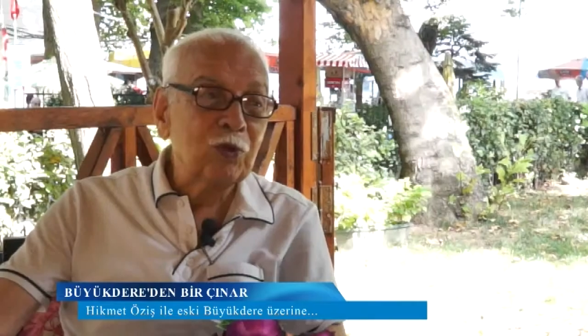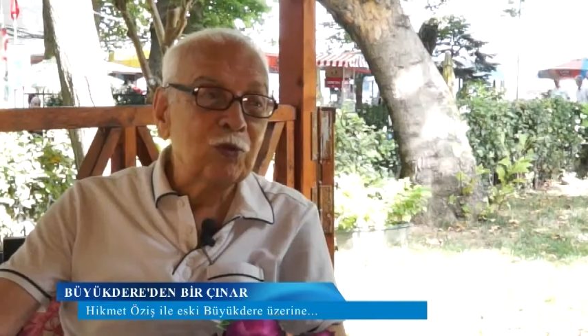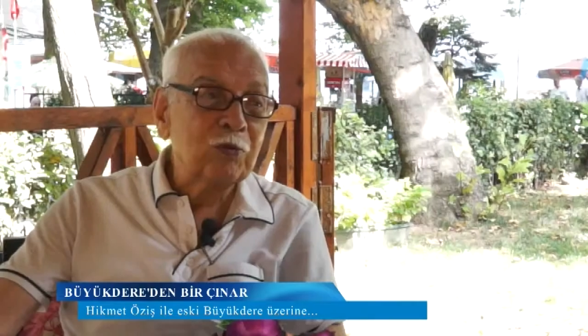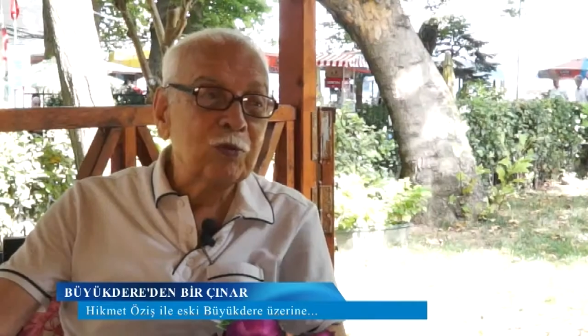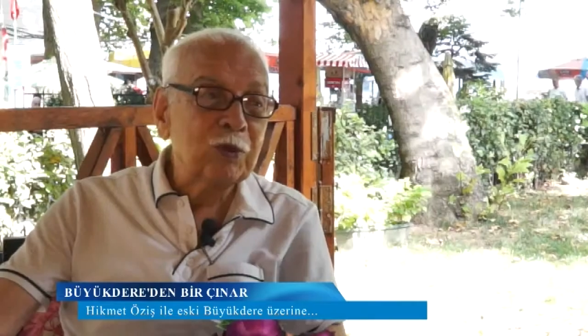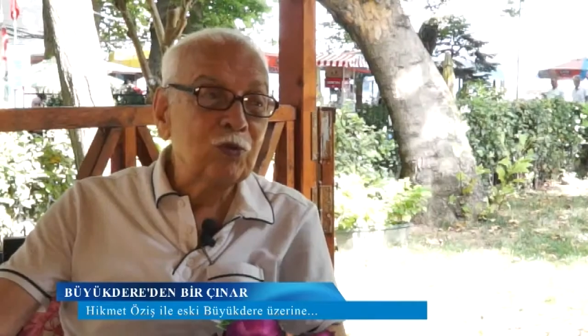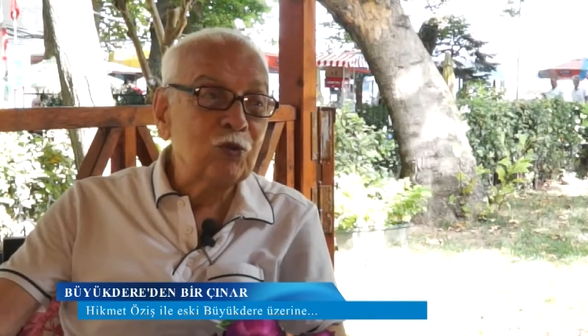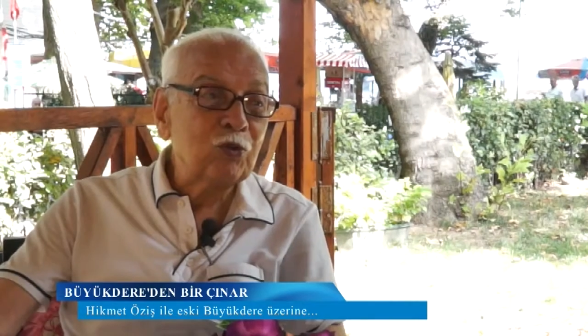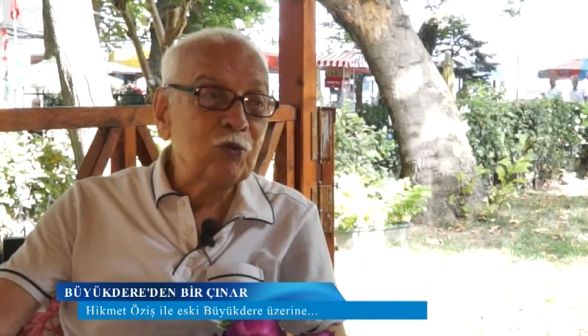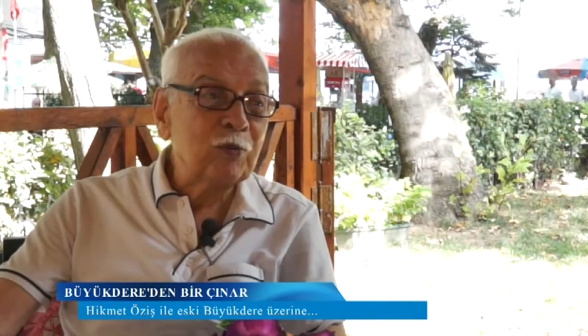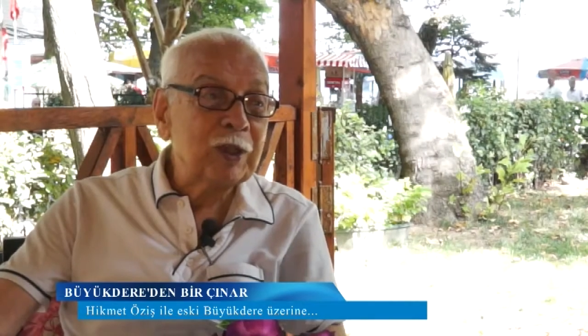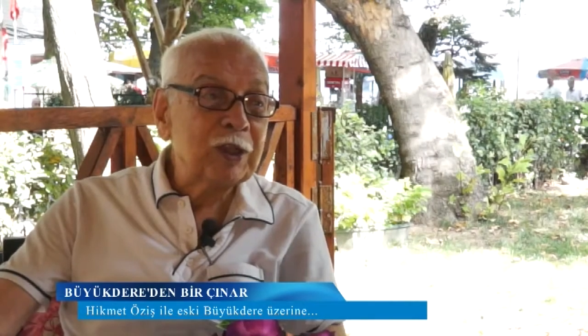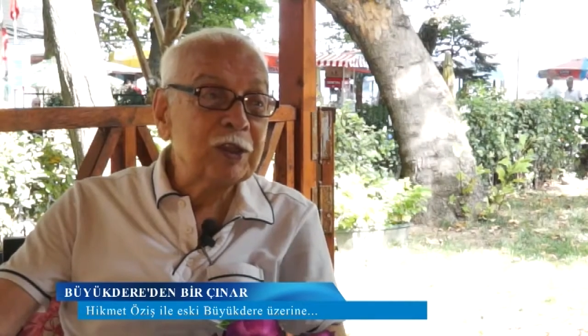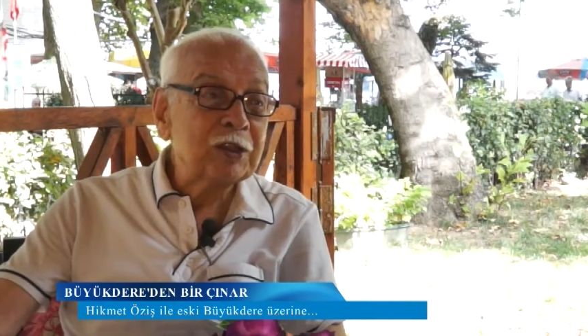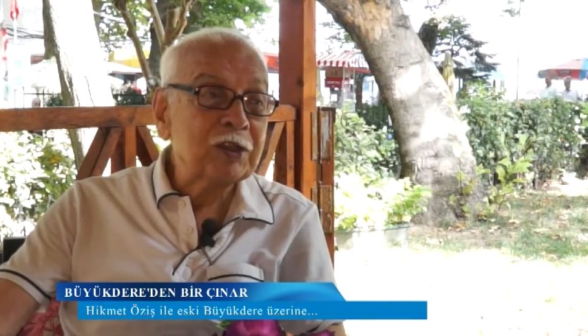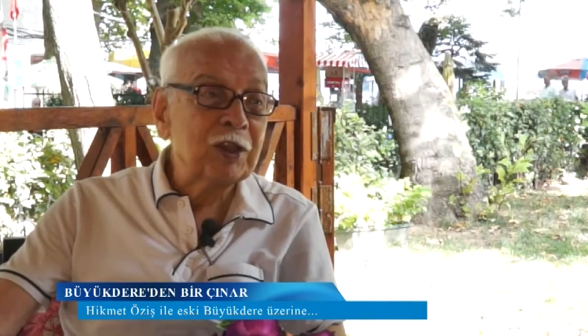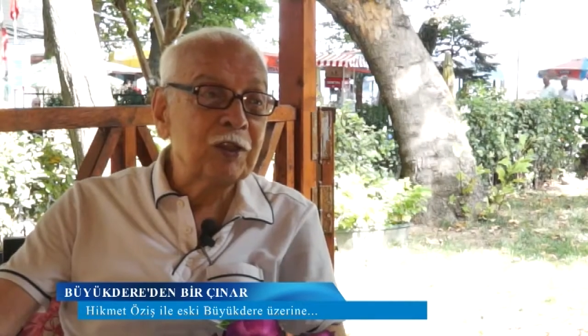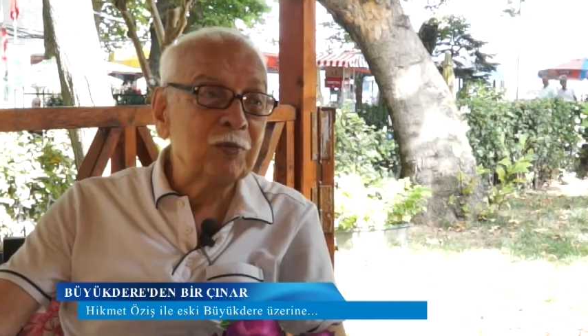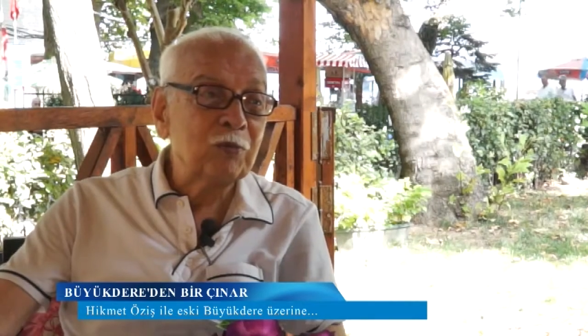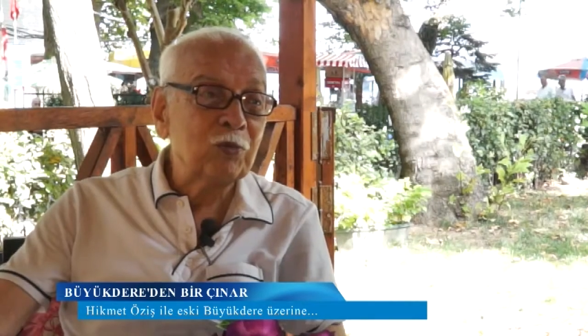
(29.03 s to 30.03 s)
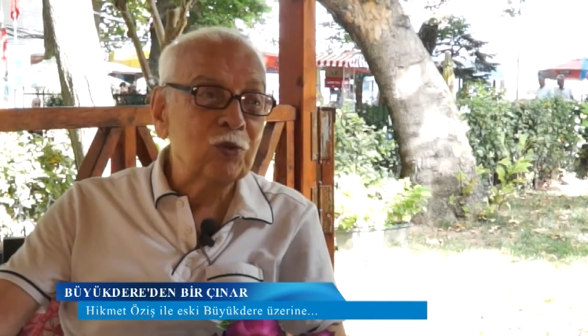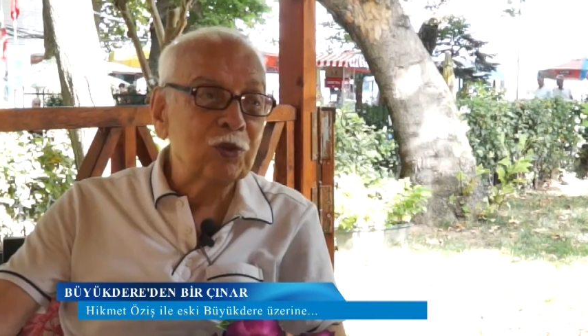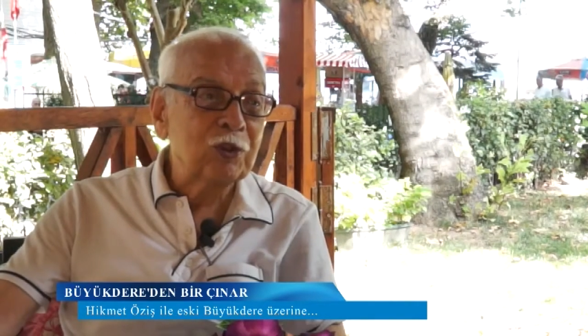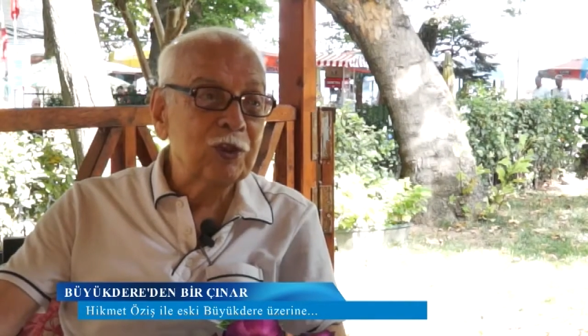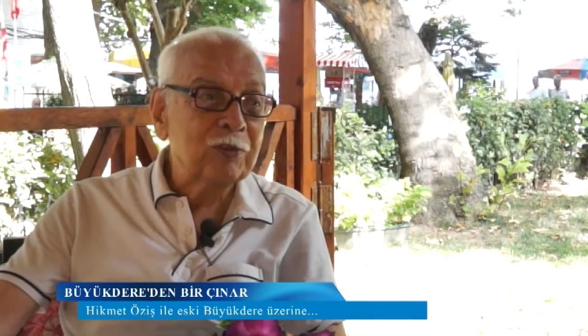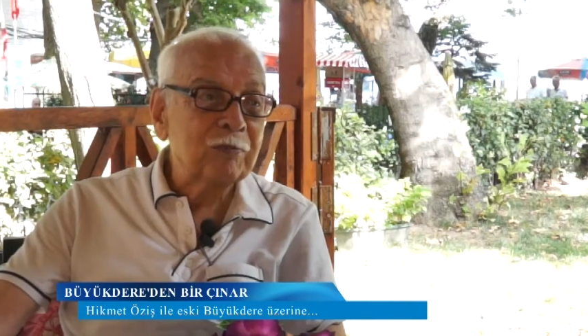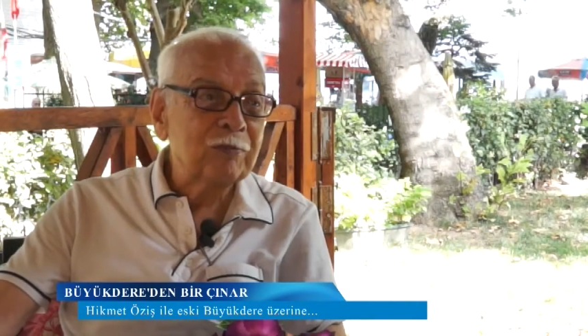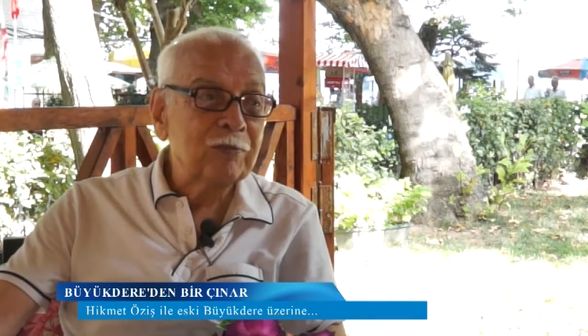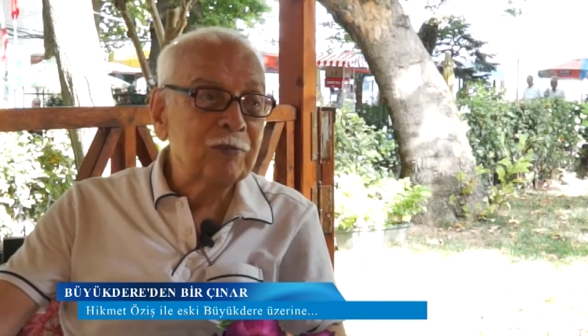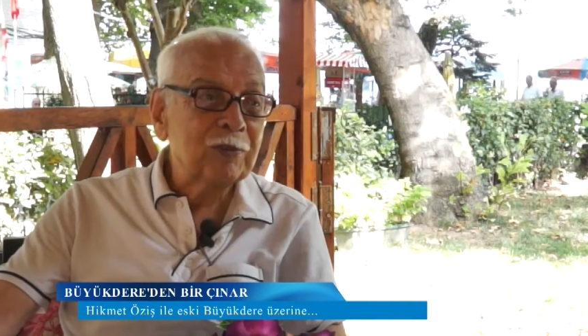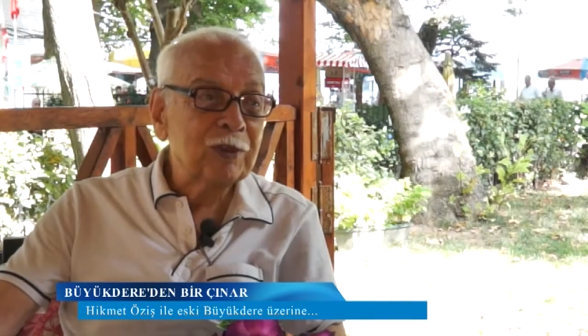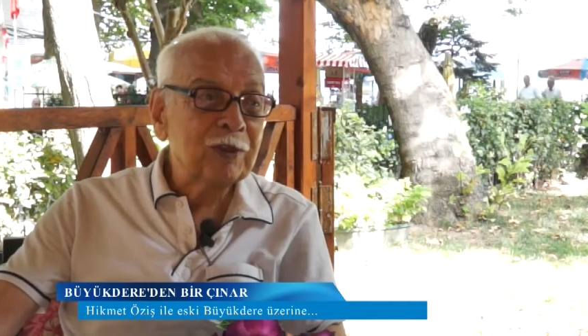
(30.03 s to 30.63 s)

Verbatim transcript: doğma büyüme İstanbulluyum.